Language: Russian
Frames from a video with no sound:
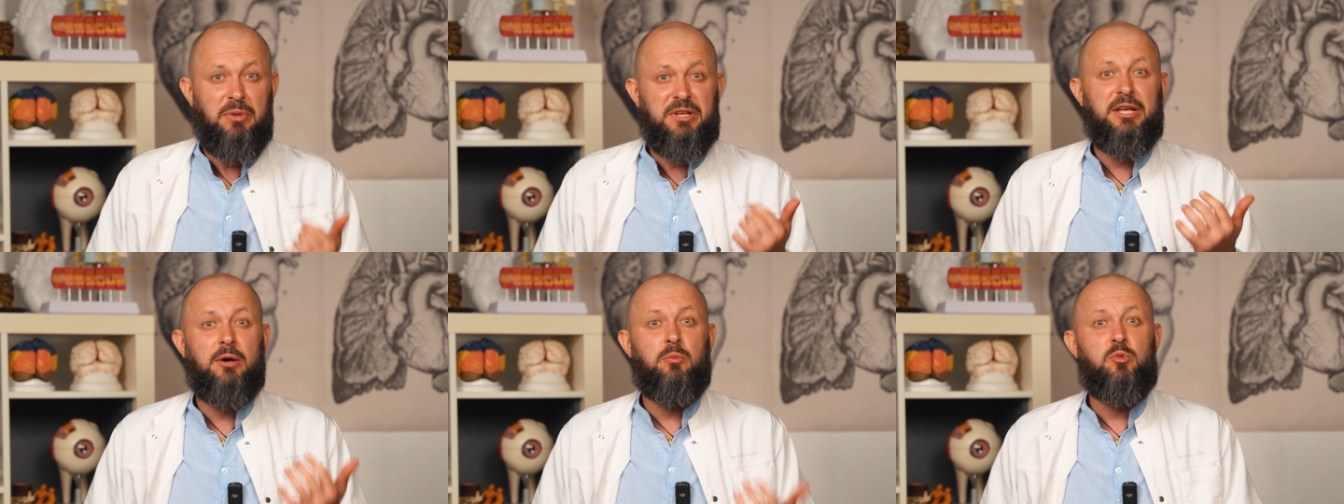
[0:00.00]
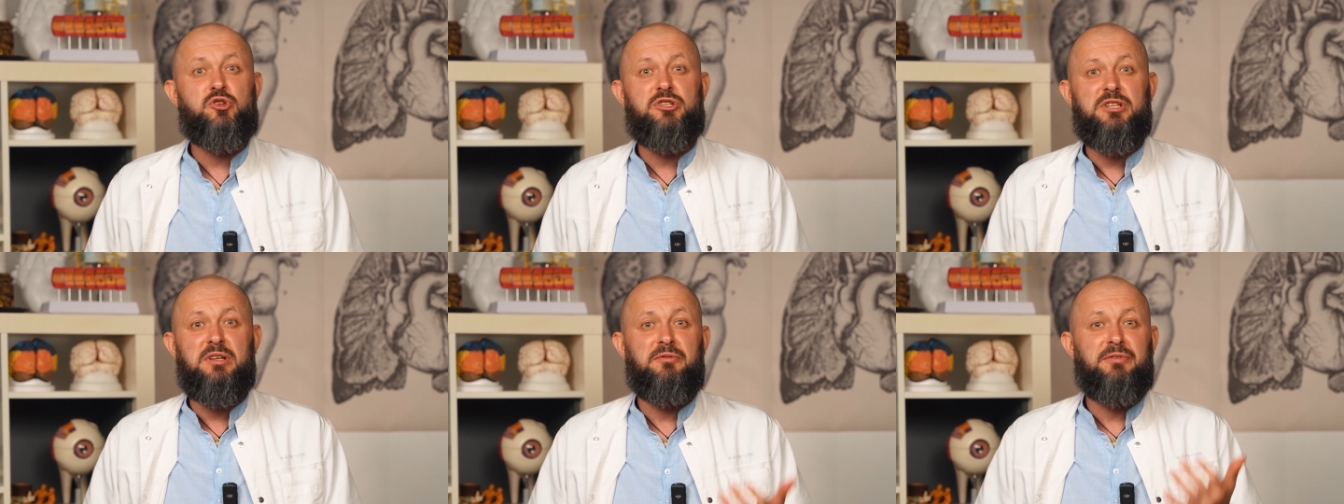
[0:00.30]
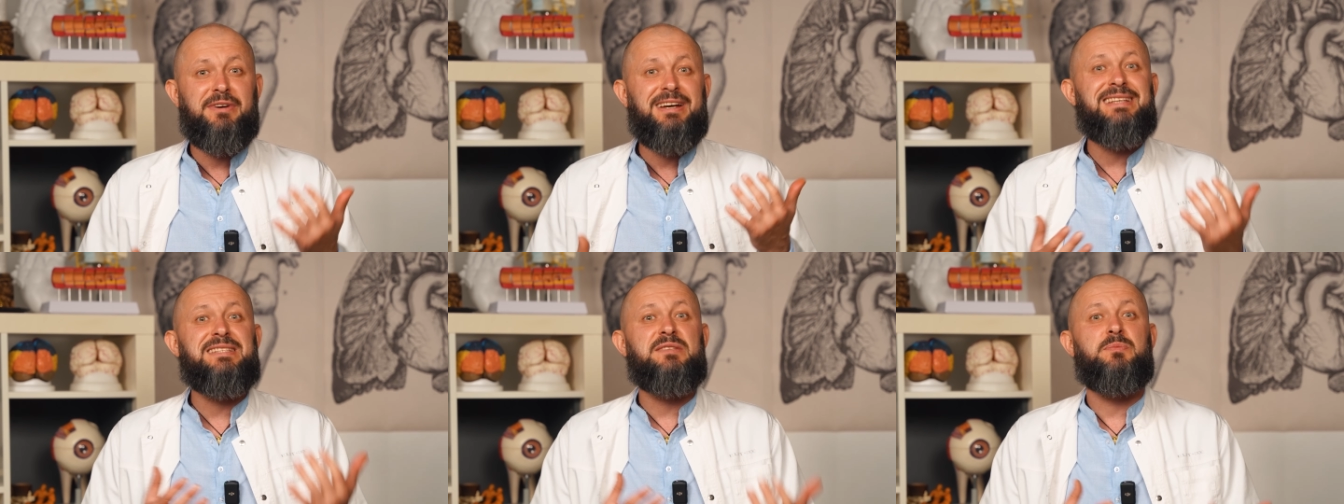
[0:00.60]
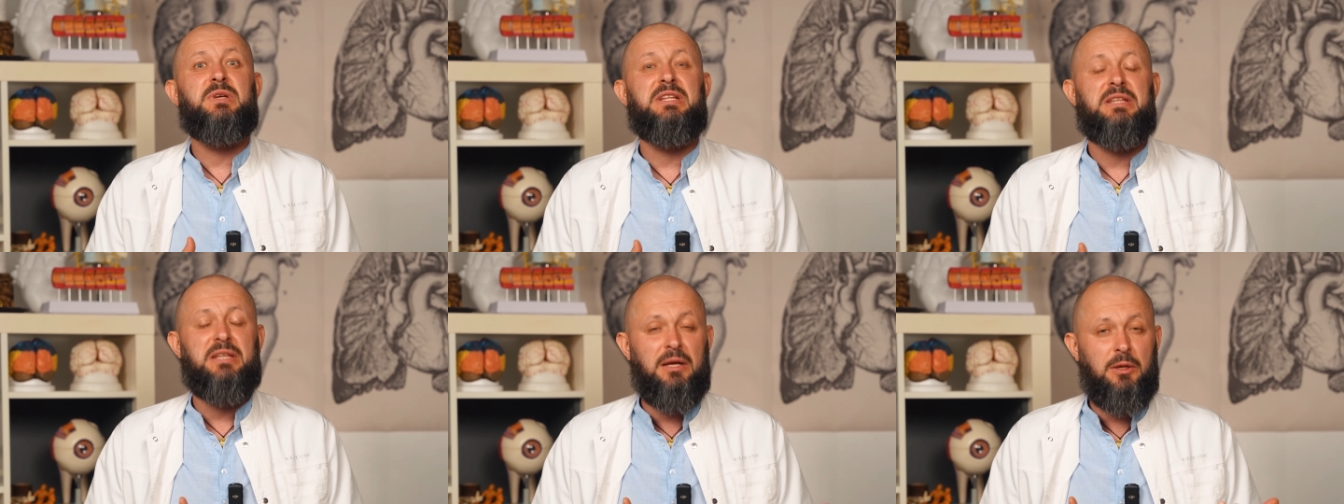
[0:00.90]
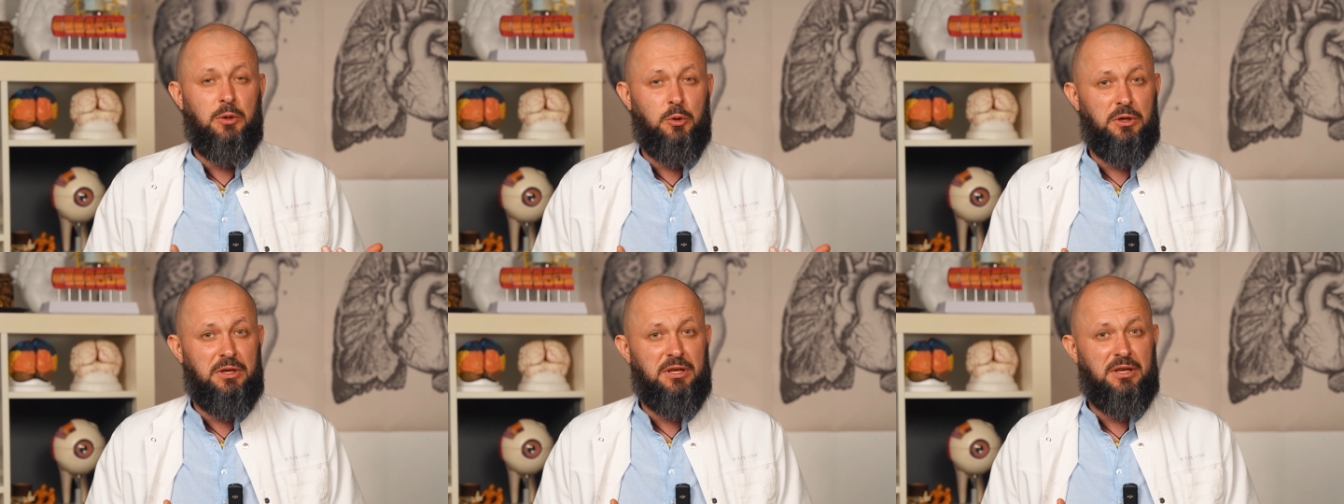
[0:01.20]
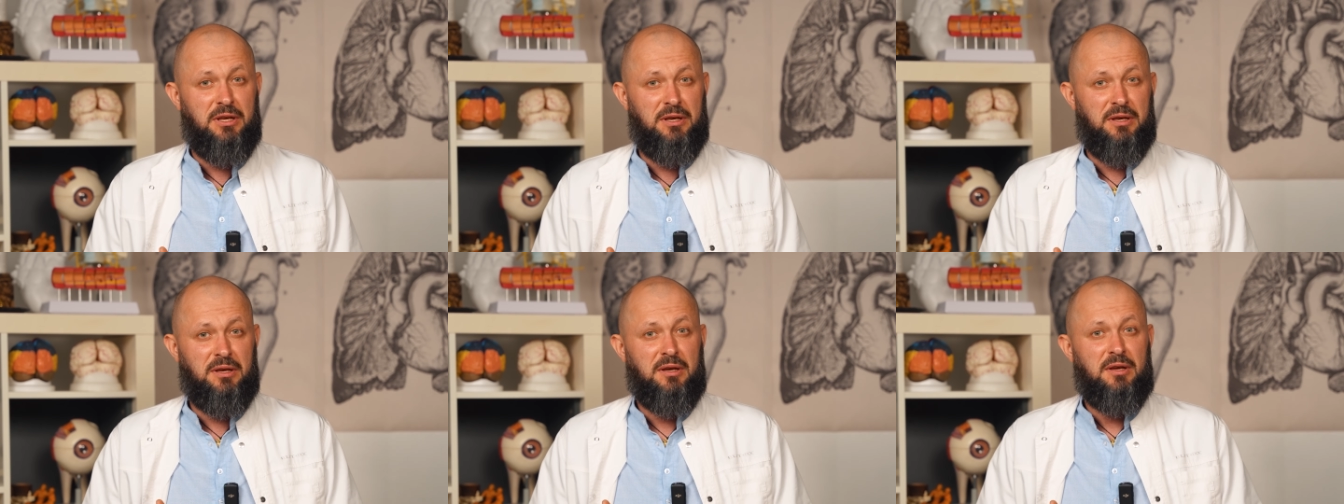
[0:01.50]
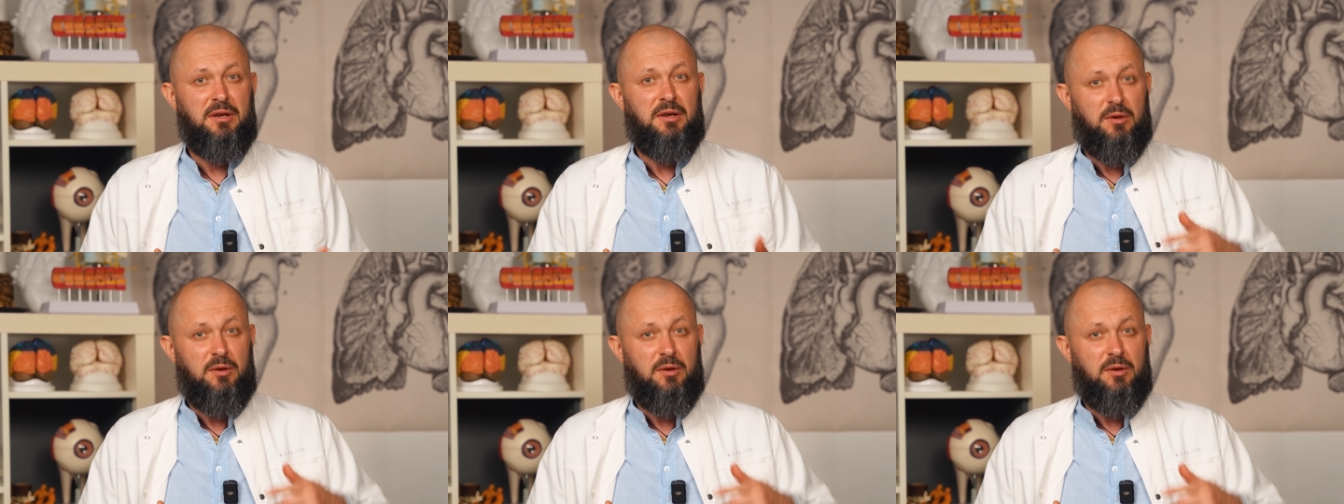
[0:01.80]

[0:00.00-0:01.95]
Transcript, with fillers: Потому что в косметологии